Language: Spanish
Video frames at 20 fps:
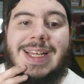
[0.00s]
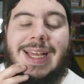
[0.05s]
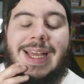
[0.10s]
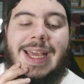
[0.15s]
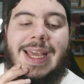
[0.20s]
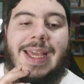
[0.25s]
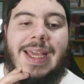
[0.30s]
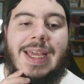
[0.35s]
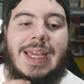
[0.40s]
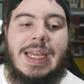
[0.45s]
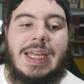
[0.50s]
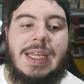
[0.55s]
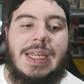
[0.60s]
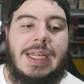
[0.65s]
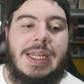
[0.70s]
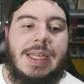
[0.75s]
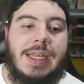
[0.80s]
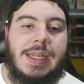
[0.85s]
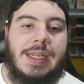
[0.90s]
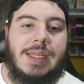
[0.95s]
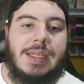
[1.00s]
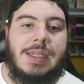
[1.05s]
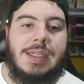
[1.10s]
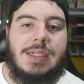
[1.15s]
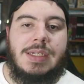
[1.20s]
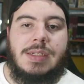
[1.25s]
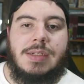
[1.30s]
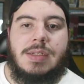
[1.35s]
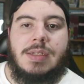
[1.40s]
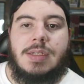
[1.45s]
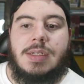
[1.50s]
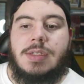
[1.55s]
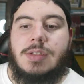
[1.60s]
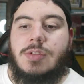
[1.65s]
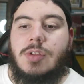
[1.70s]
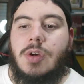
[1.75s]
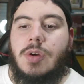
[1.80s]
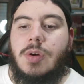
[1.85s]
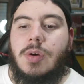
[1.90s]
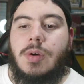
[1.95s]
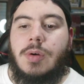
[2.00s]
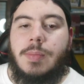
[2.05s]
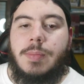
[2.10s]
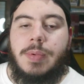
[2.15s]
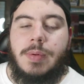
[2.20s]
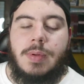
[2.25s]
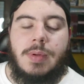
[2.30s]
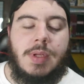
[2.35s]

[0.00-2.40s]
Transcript: eh, Top,